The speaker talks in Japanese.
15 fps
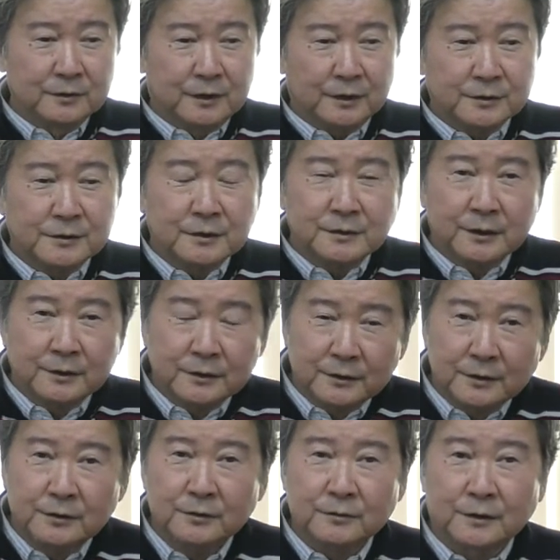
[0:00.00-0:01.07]
貸し出し先が
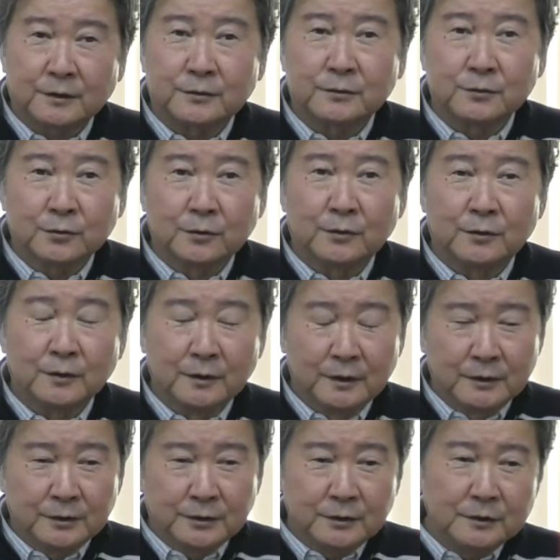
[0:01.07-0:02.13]
出てくるかっていうと
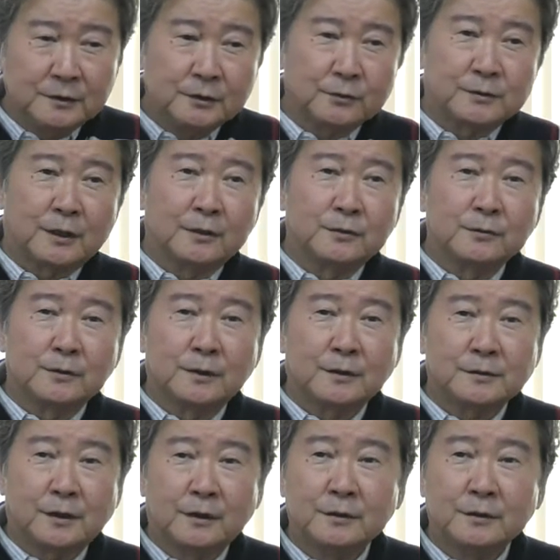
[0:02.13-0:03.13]
新規の産業が